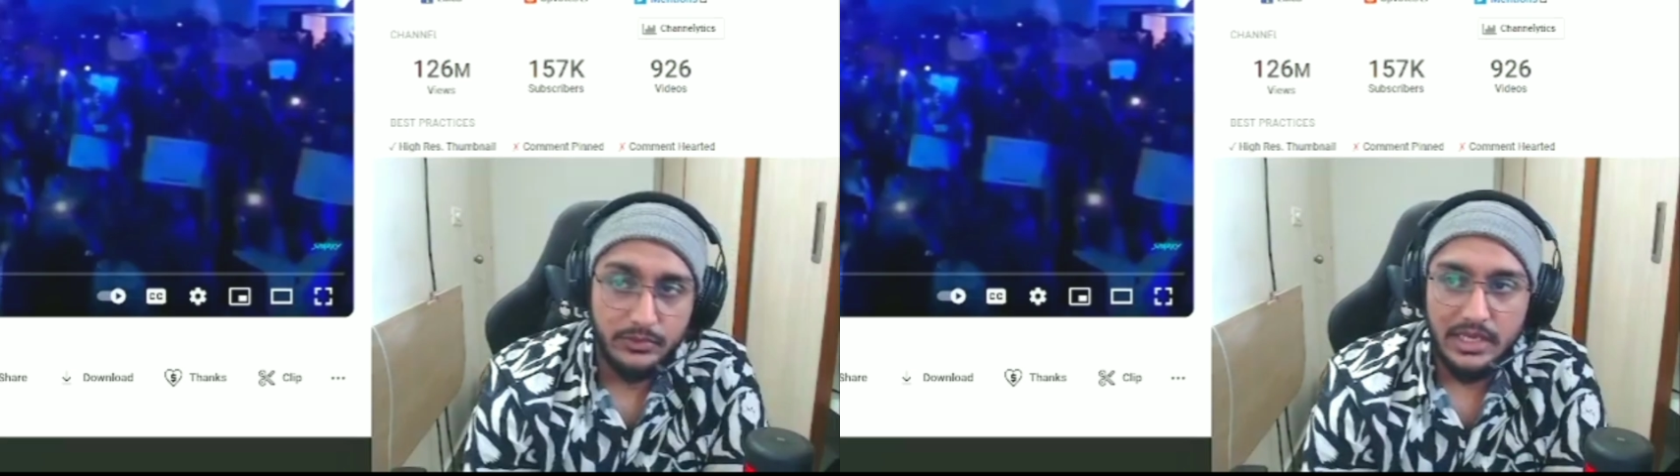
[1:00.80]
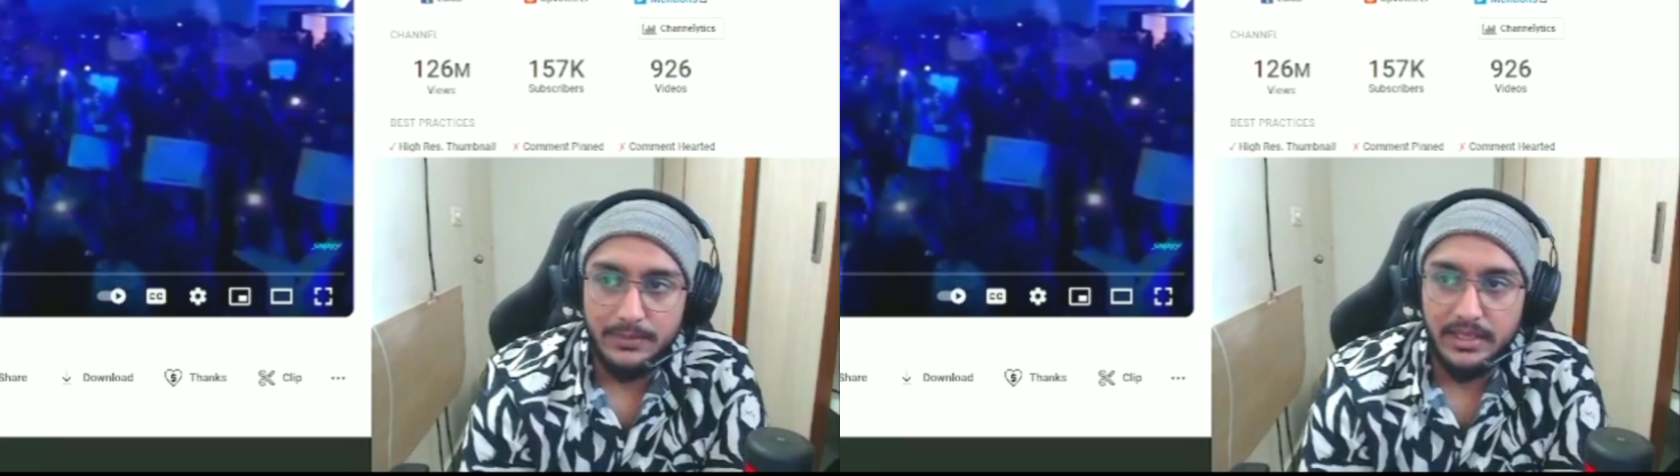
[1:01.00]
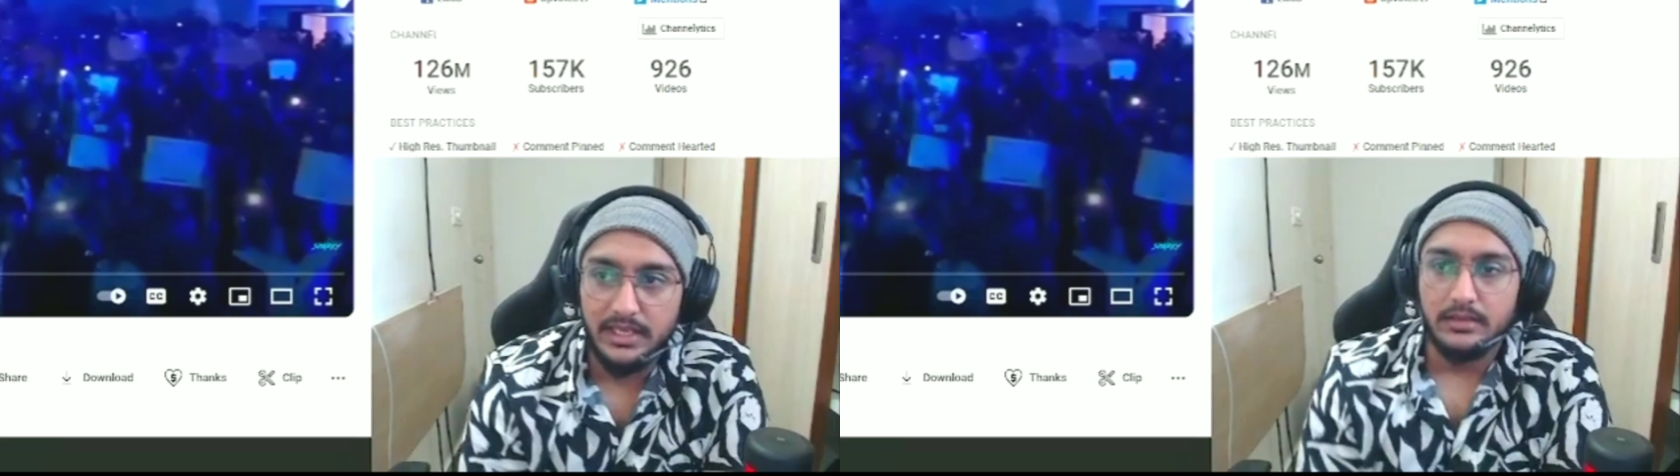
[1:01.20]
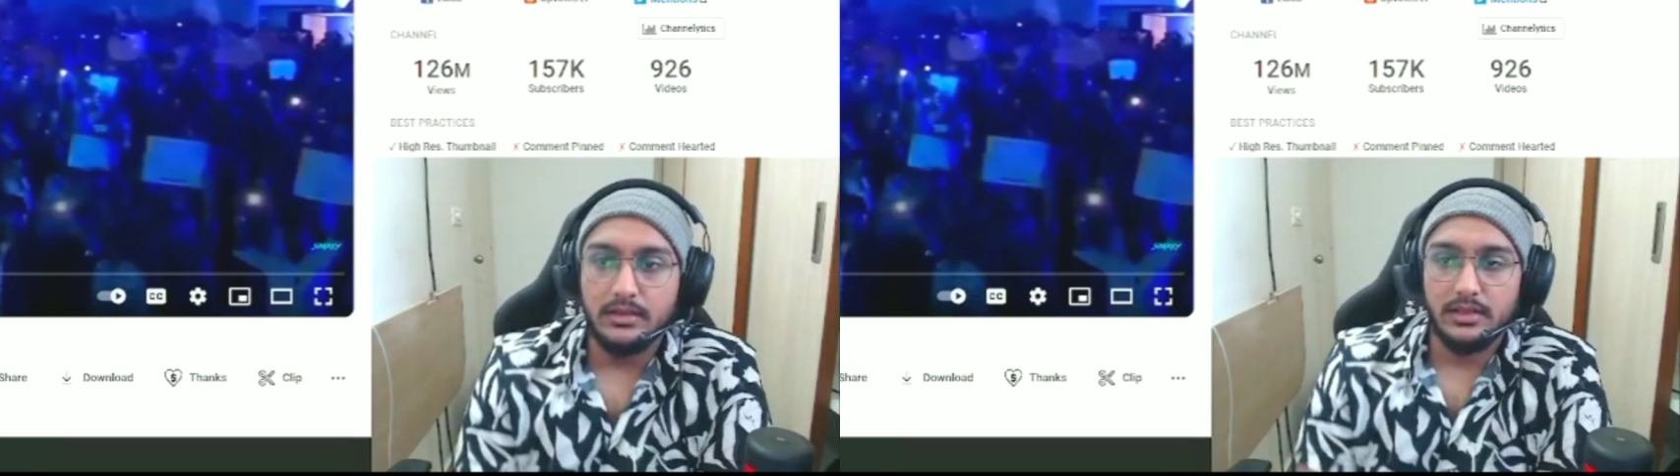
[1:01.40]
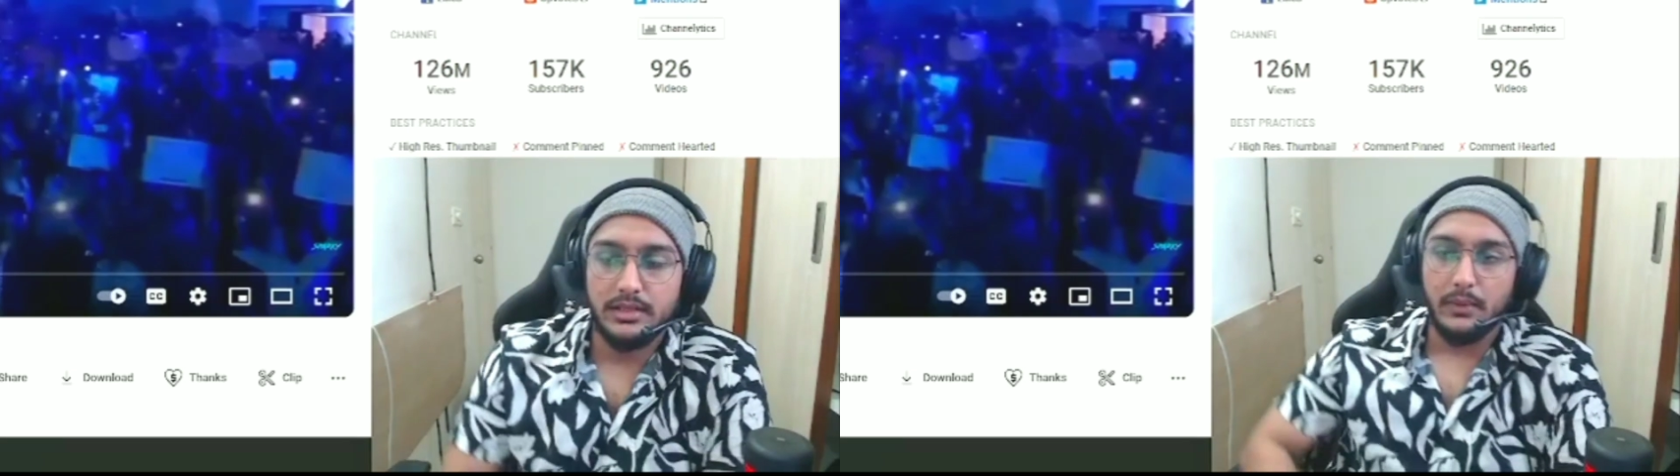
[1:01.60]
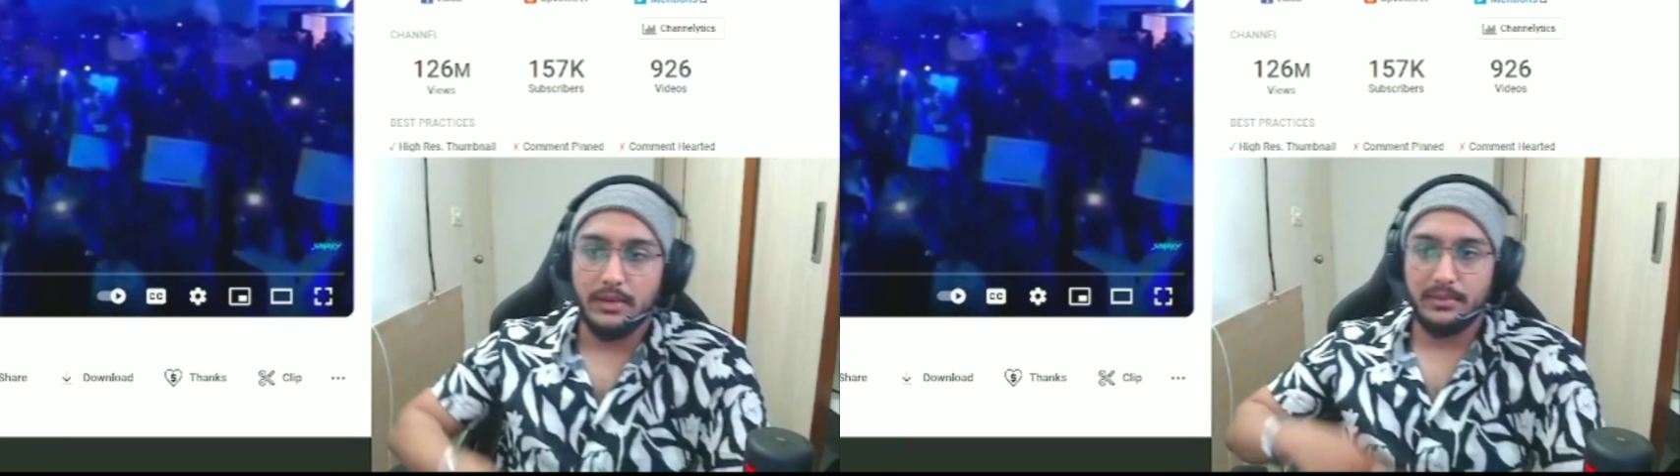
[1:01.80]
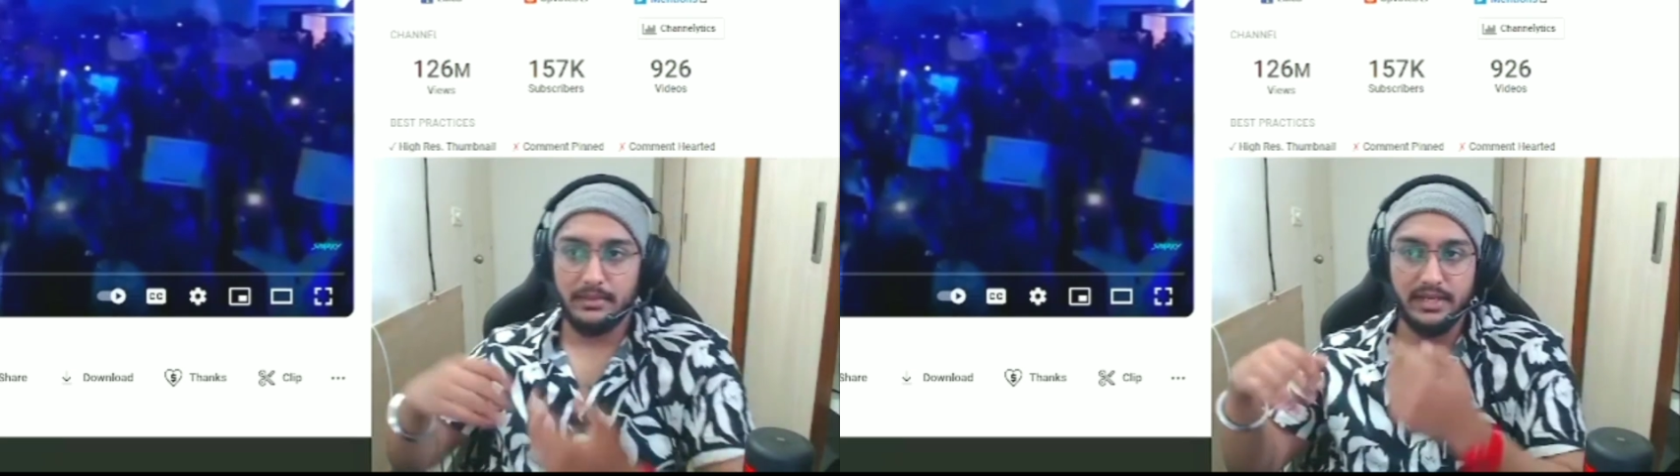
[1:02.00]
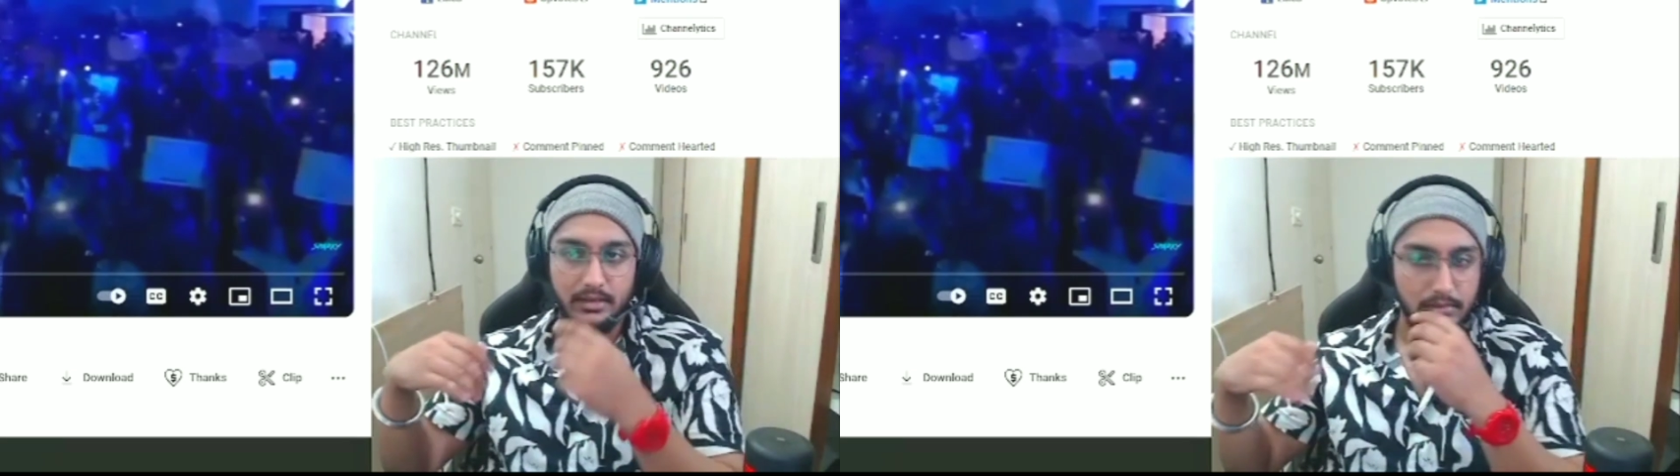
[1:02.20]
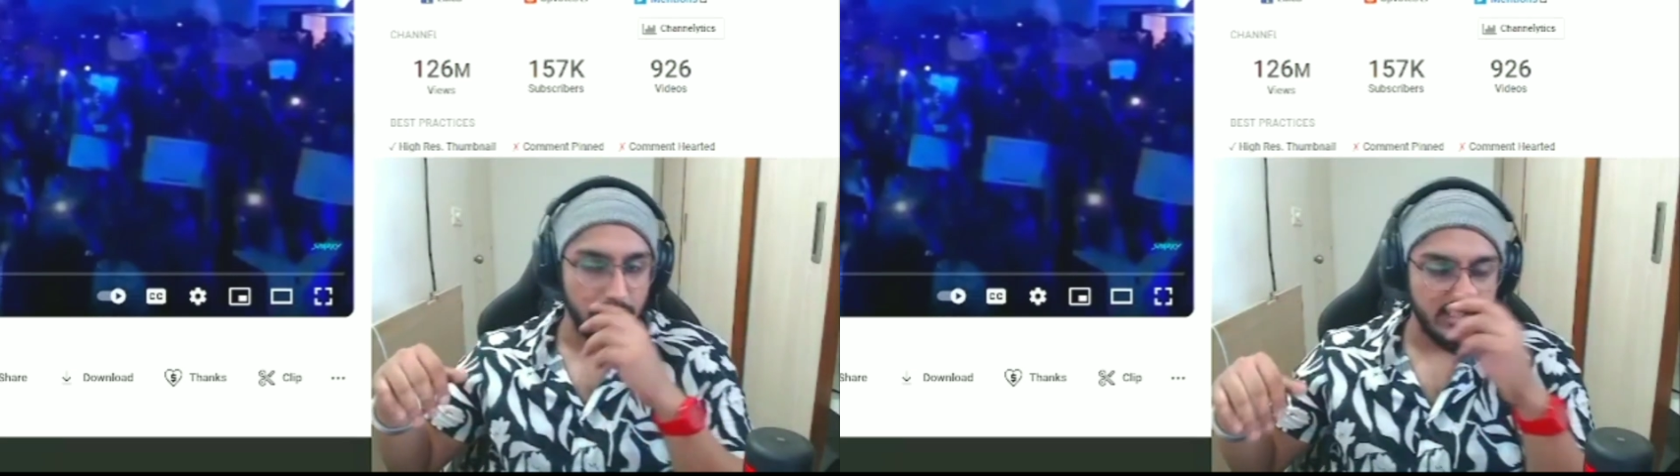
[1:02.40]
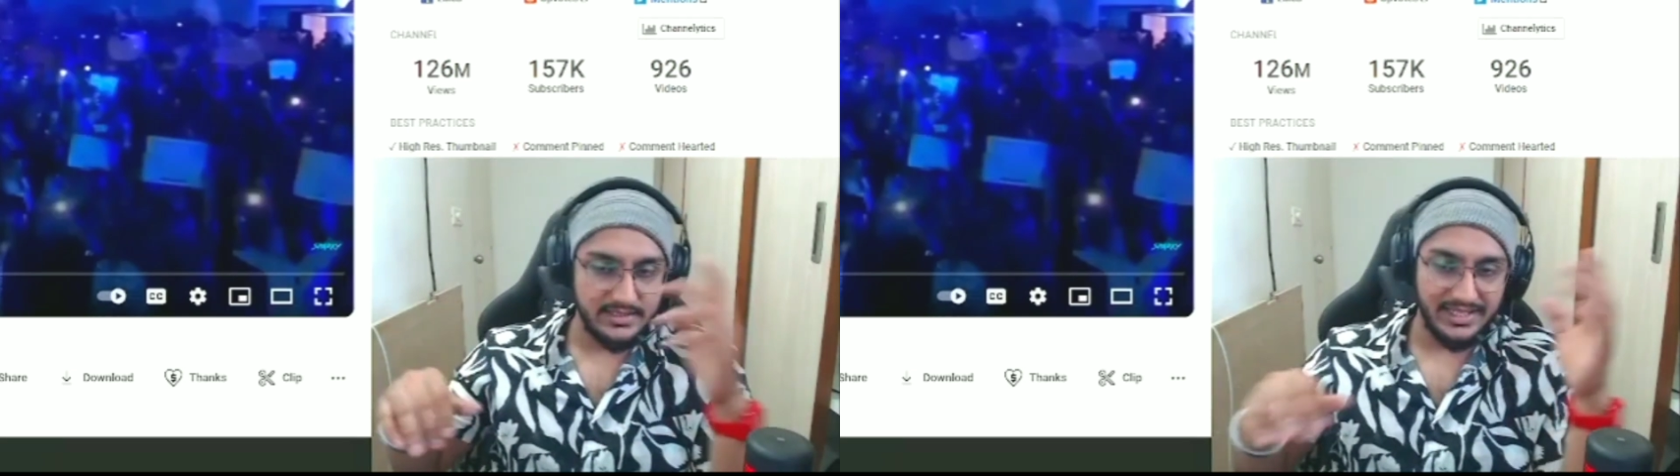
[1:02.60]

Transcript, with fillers: बेसिक्स क्योंकि अभी क्या होना मेरे भाई